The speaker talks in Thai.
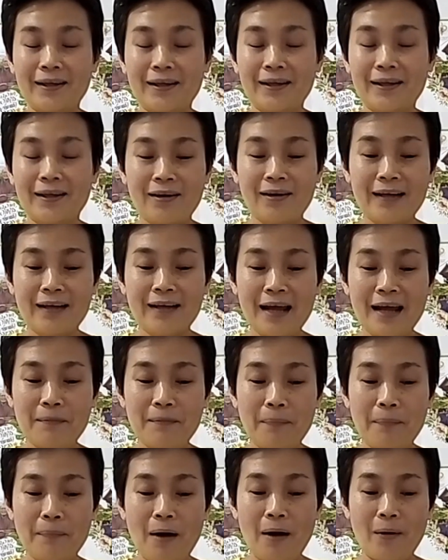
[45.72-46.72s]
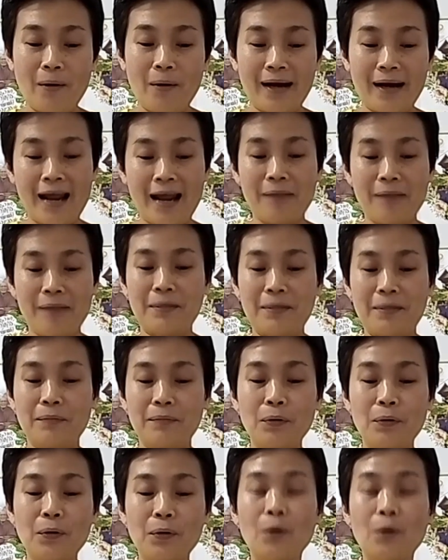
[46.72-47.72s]
แล้วก็ได้ภาวนาเป็น
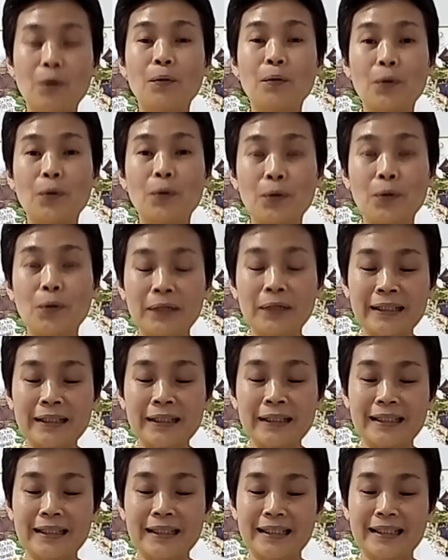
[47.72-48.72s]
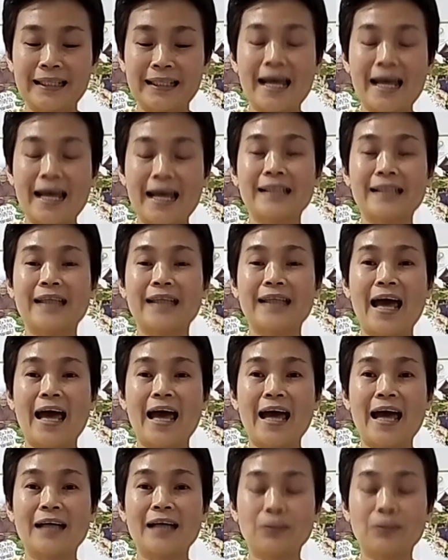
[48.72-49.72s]
ผู้คบคุ้นจิตอา
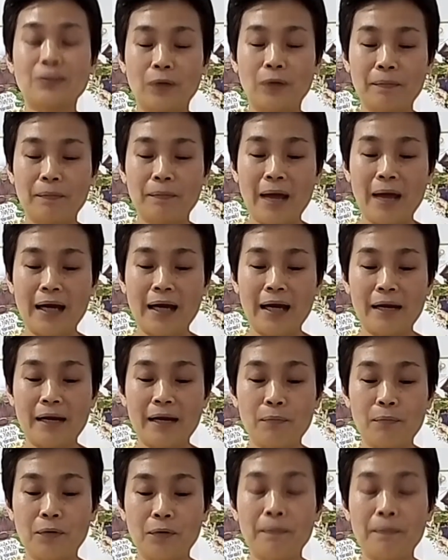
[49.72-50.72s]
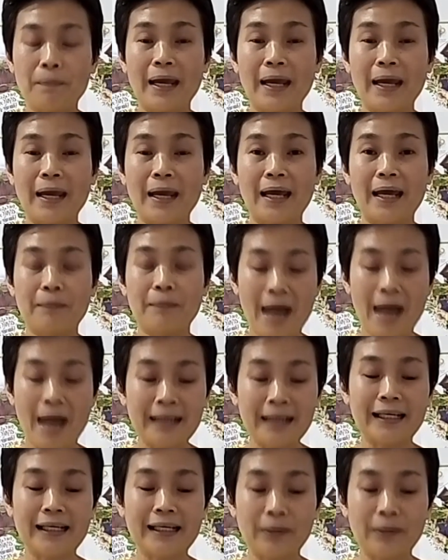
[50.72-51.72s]
สาสวนป่านาบุญแปด
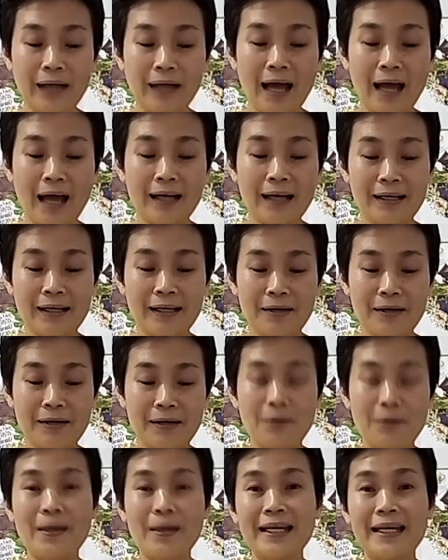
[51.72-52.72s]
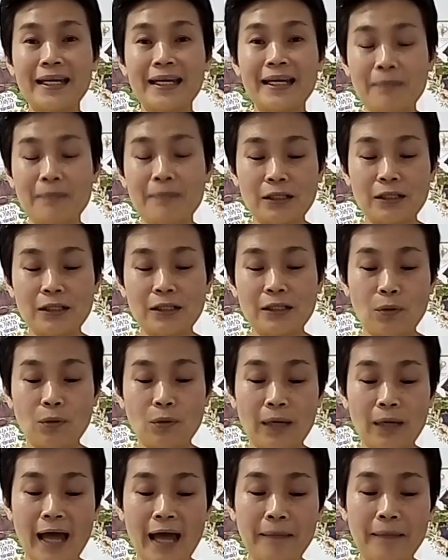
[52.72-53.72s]
ภาคเหนือด้วยค่ะ วันนี้จะมาส่
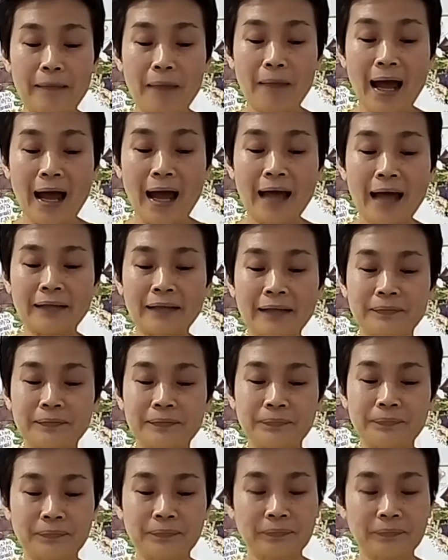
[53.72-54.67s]
งการบ้าน